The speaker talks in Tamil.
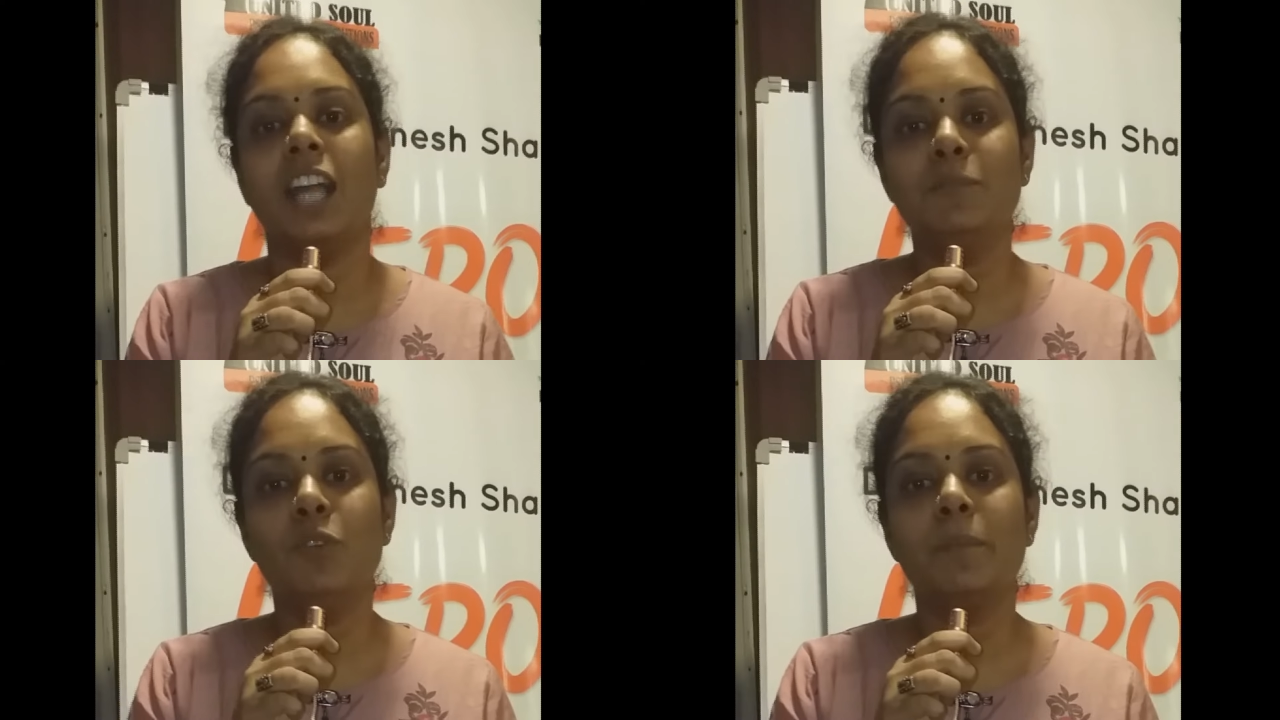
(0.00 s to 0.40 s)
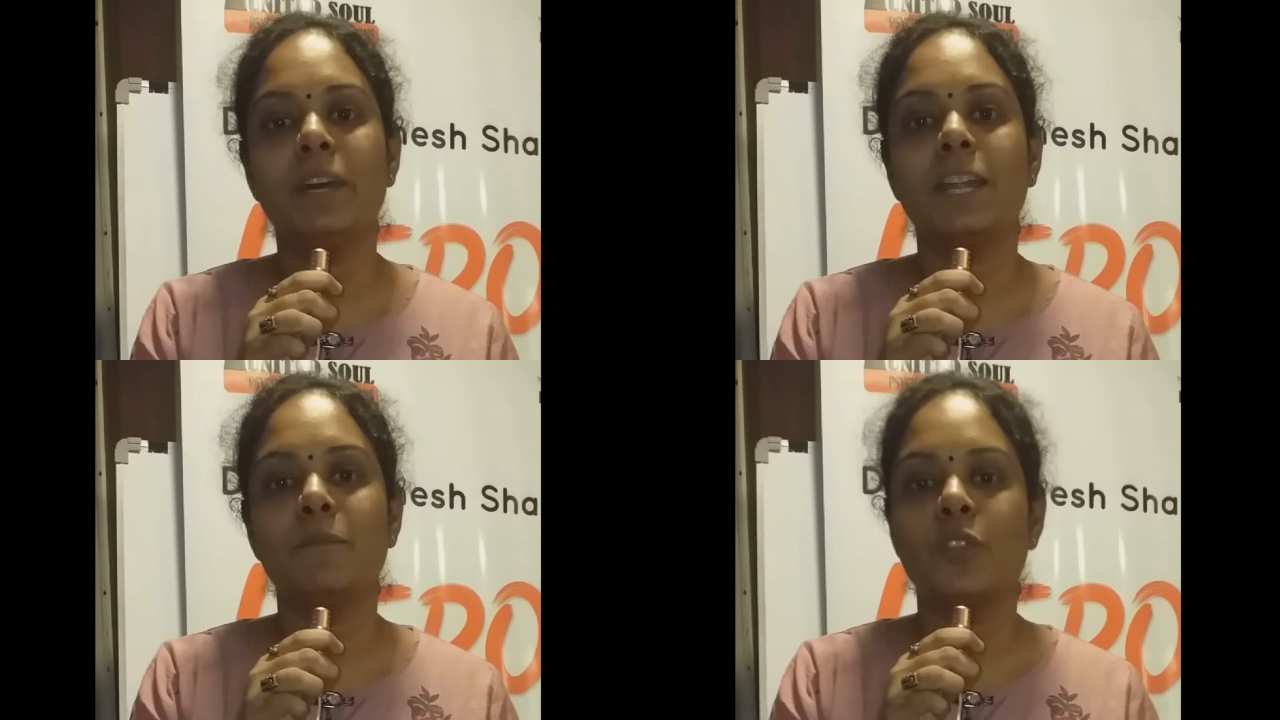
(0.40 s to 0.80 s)
அது
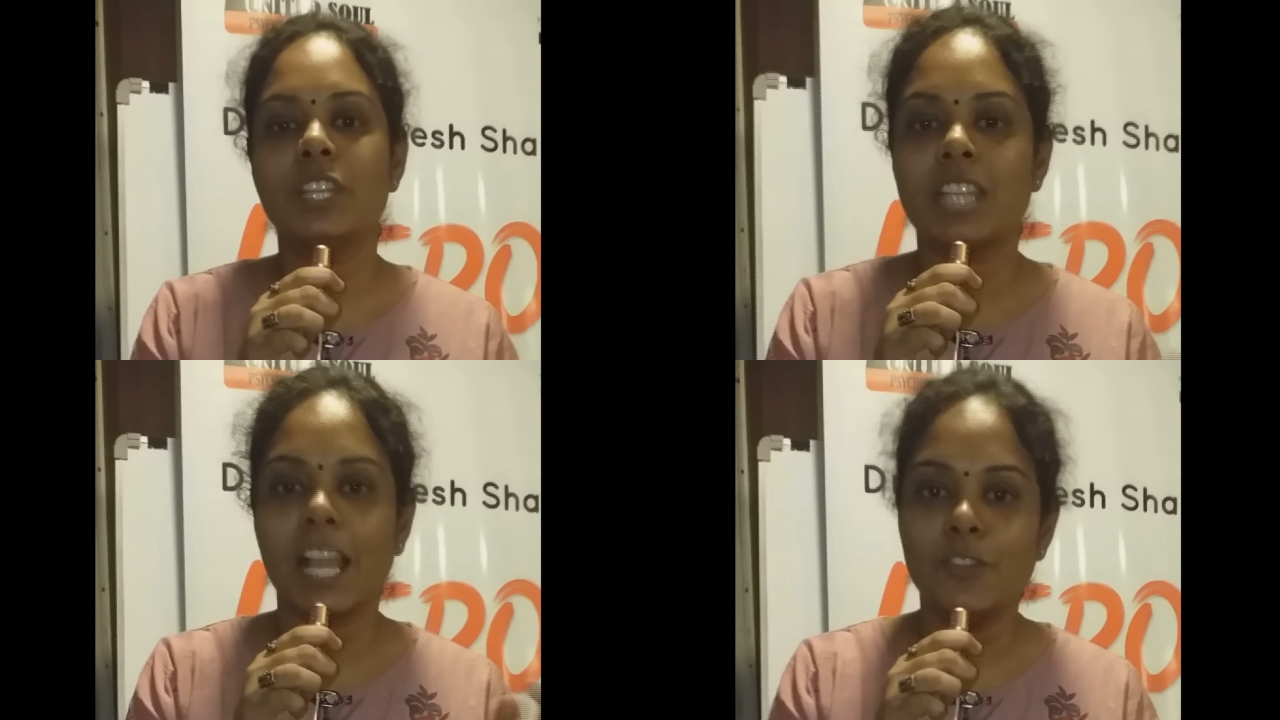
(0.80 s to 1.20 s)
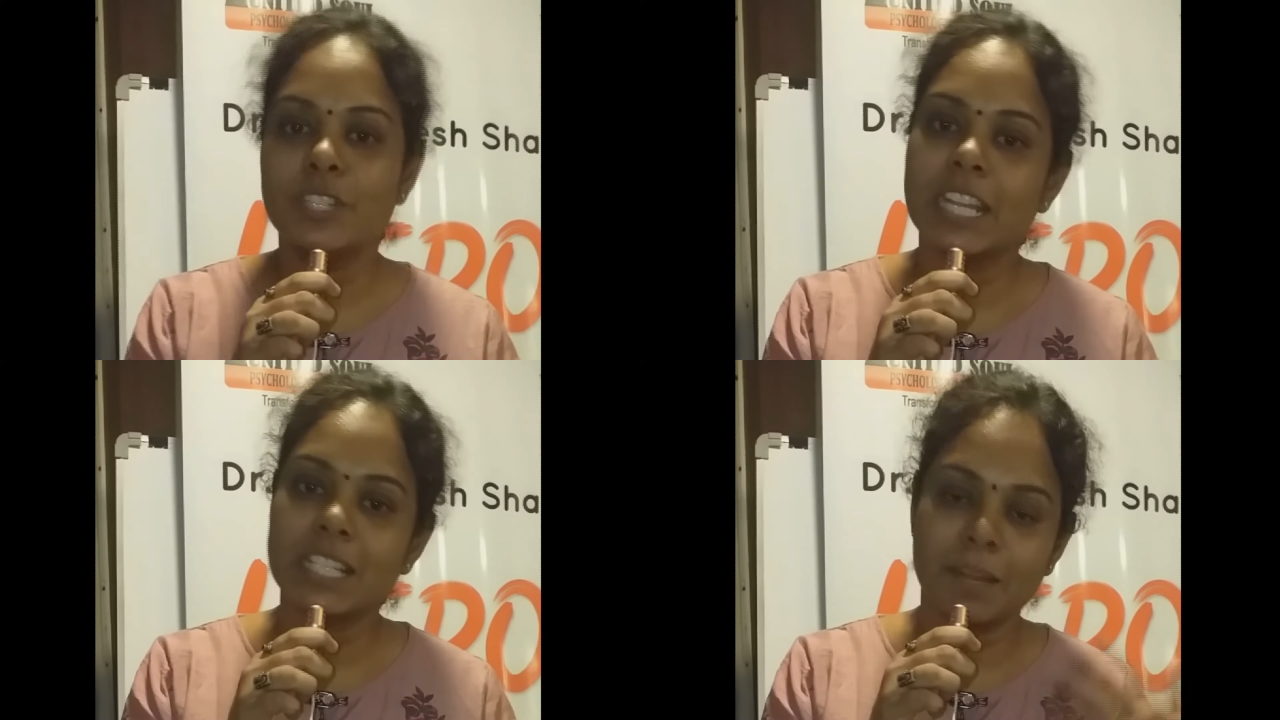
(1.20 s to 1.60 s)
மூலமாக நம்மளோட
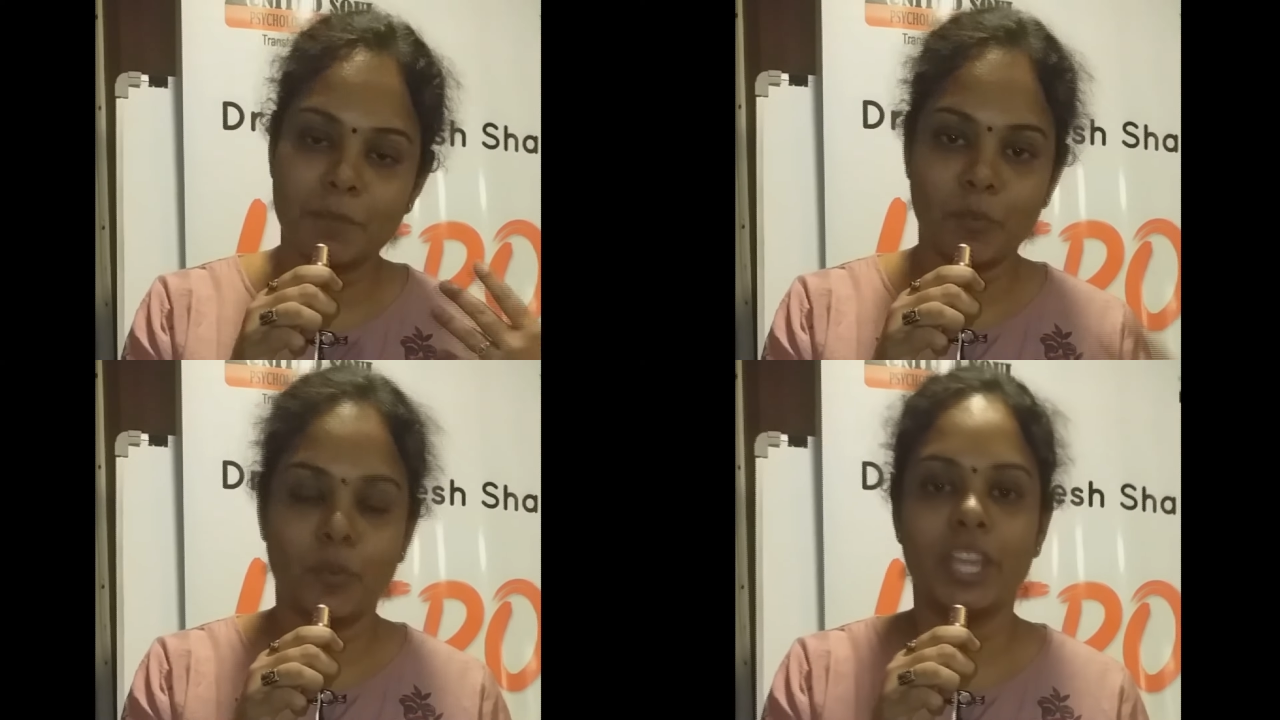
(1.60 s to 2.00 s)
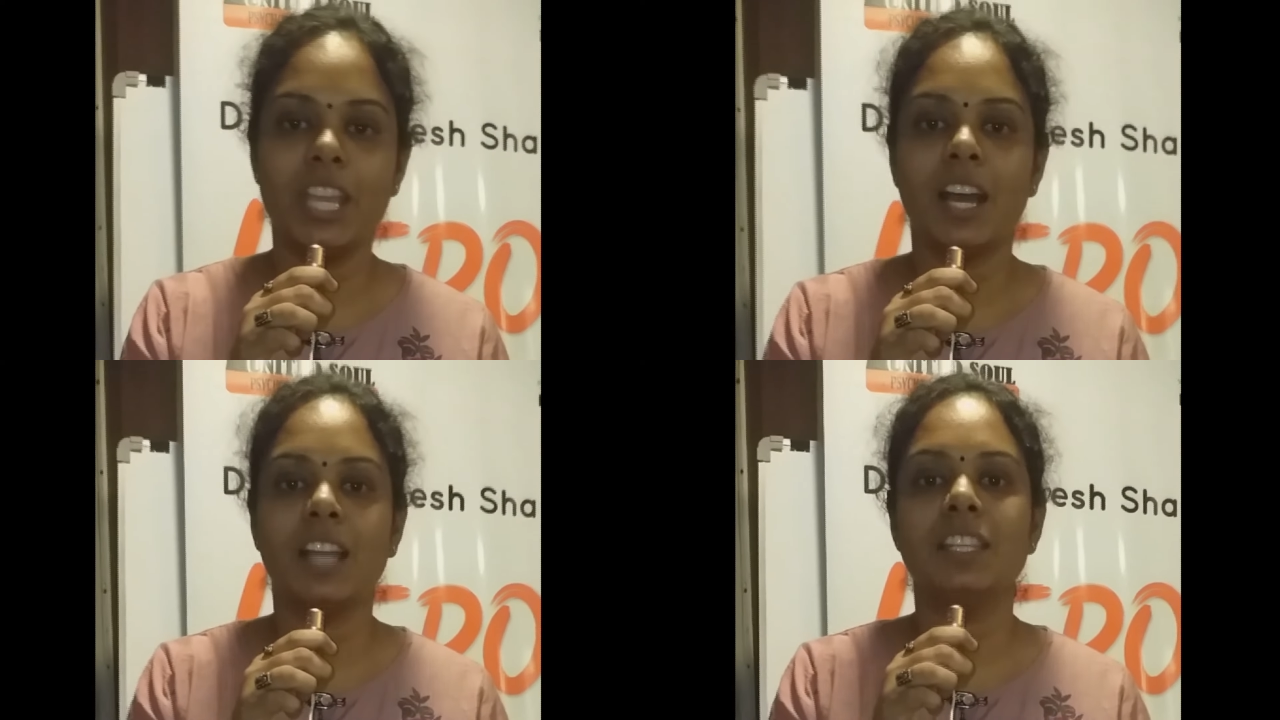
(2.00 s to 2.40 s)
சைல்டுஹுட் டேஸ் நம்ம போய்
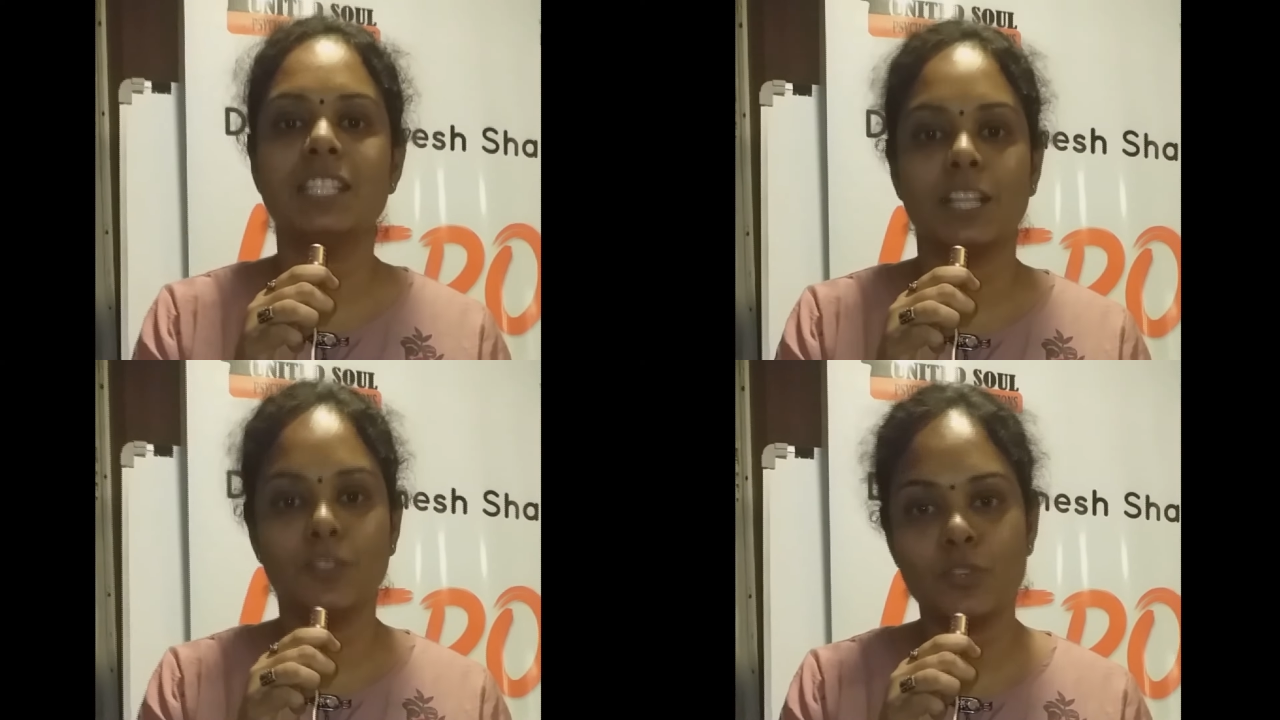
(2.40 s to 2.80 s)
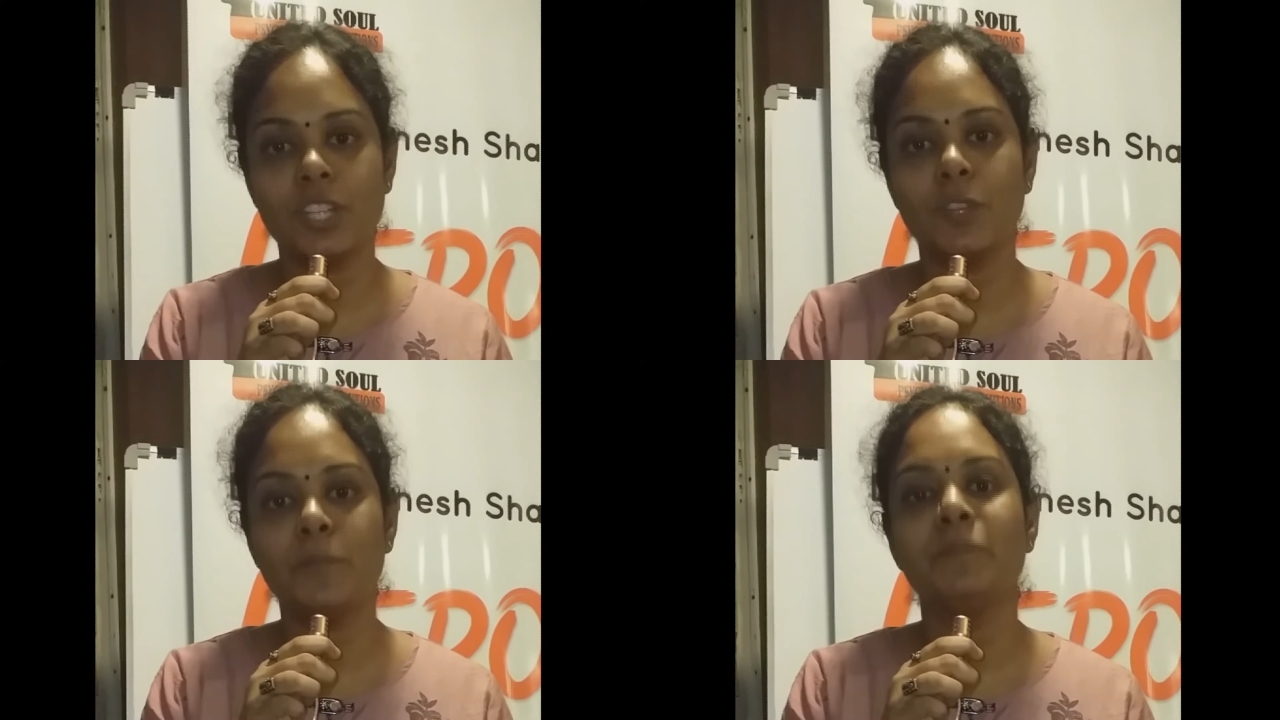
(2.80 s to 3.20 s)
அந்த
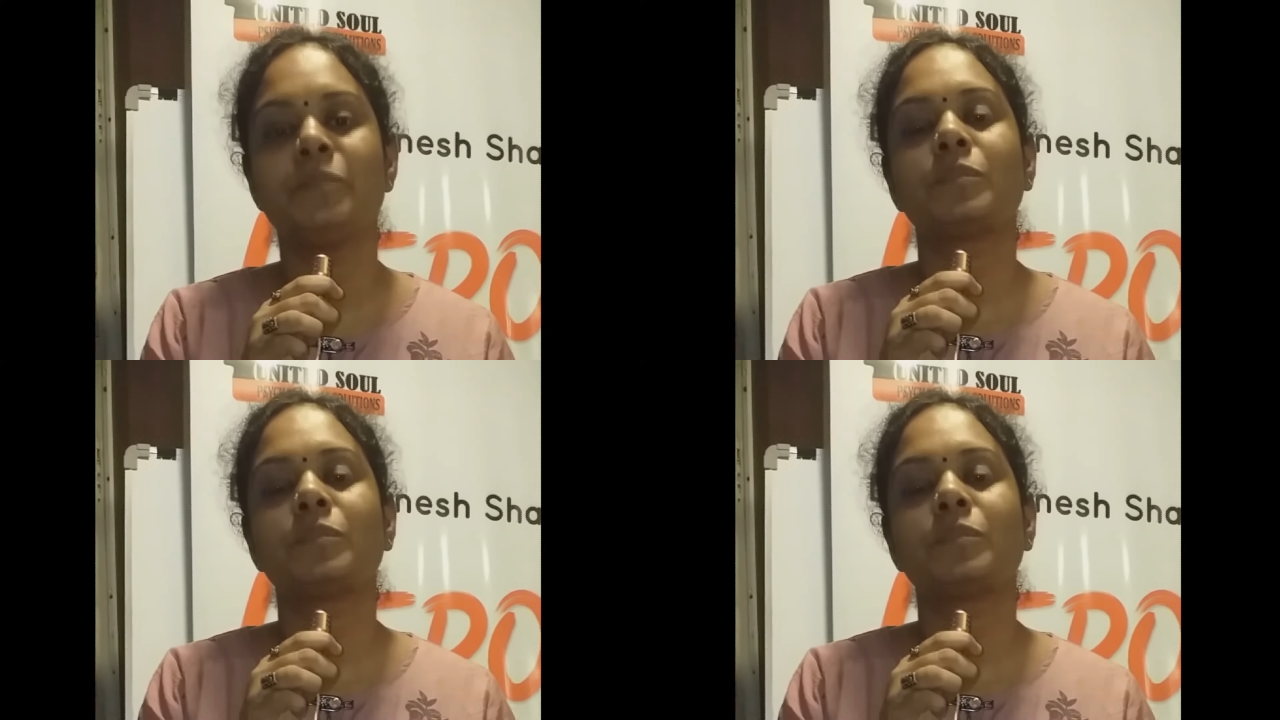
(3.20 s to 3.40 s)
சந்தோஷத்தையும்